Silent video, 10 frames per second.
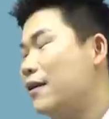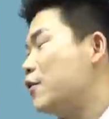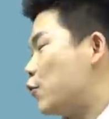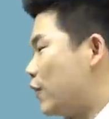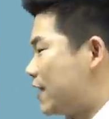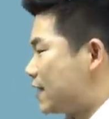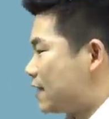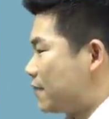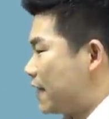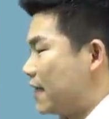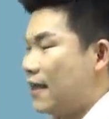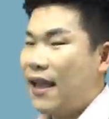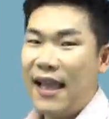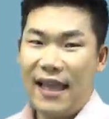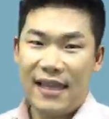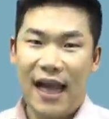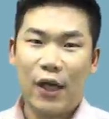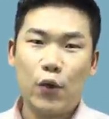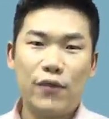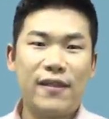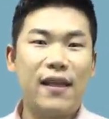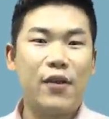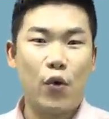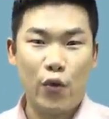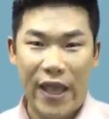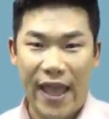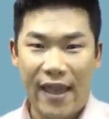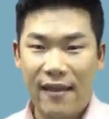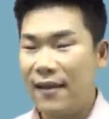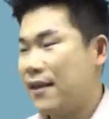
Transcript: 주의하실 점이 양도세의 경우에